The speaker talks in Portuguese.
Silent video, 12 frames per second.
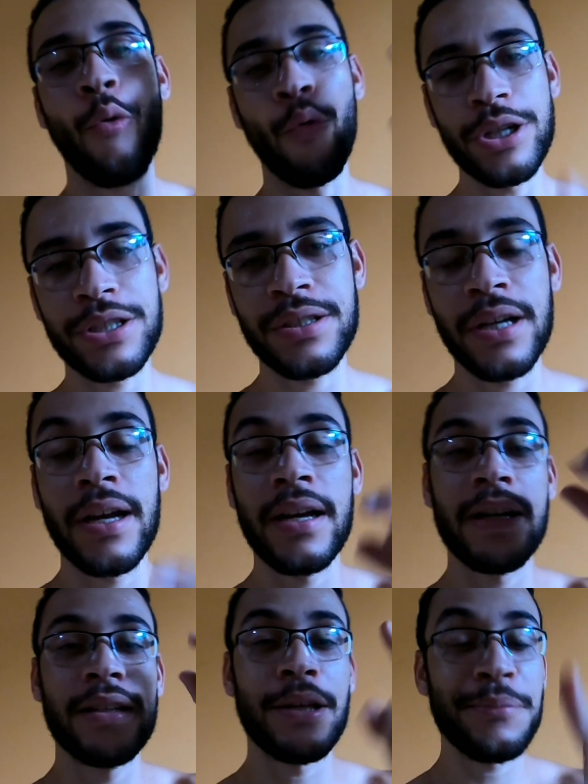hoje
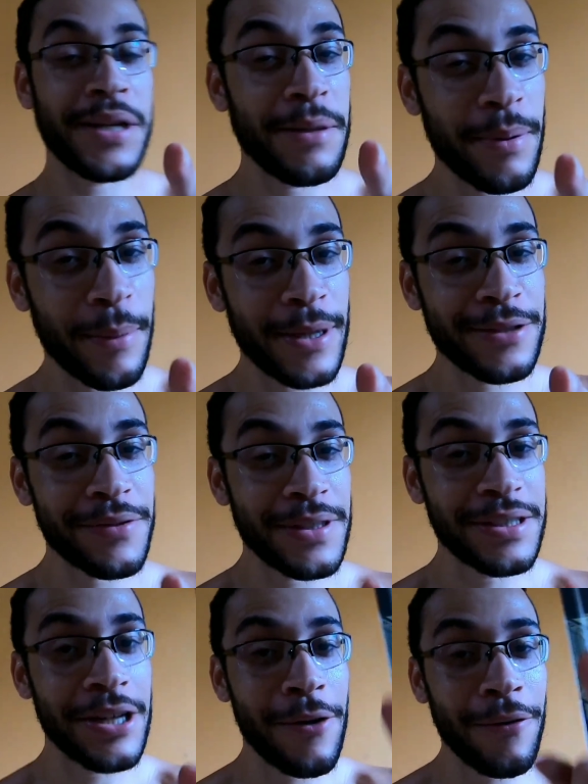estamos aqui para mais um
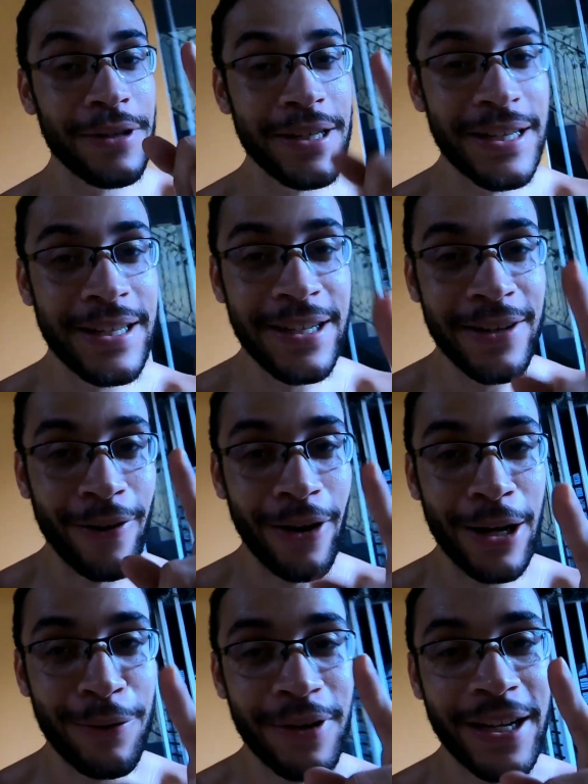vídeo E
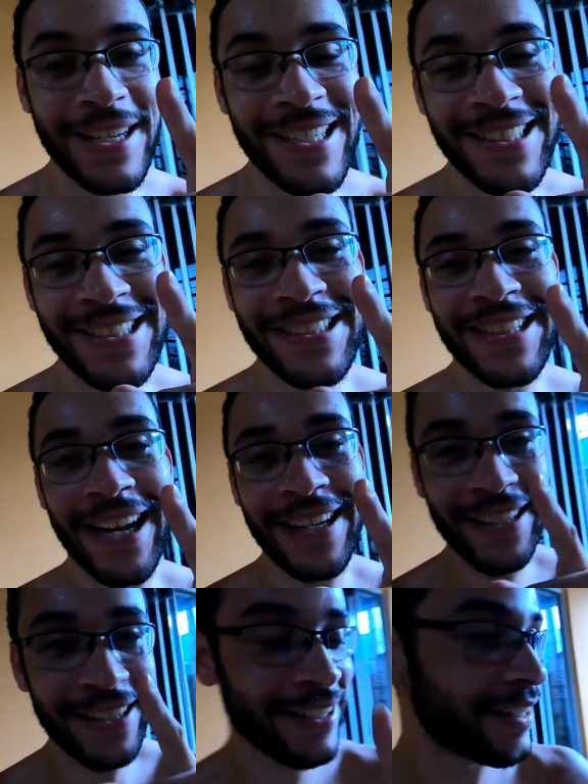olha com quem a gente está
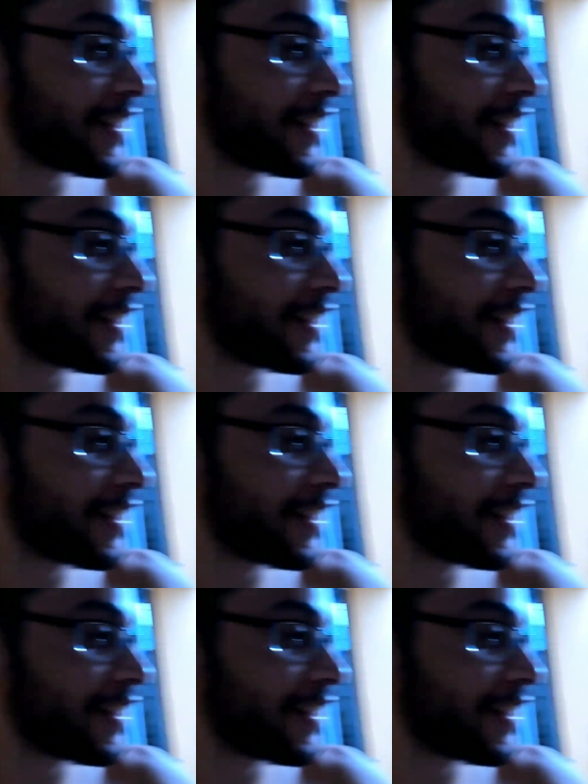aqui